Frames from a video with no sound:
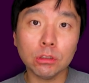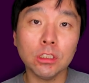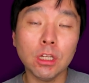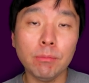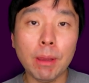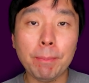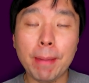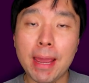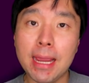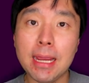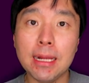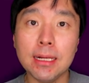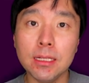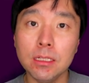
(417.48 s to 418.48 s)
토트넘의
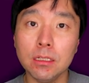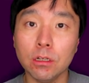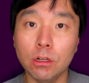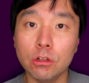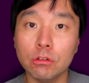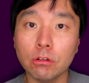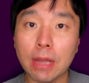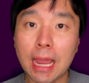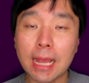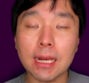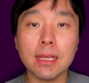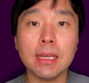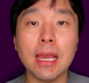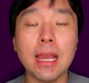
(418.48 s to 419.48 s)
페인은 결국
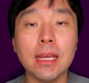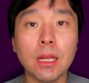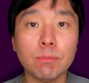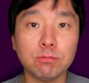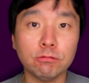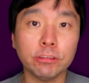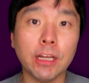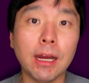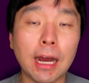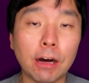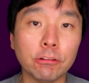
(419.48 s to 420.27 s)
해리케인의 부상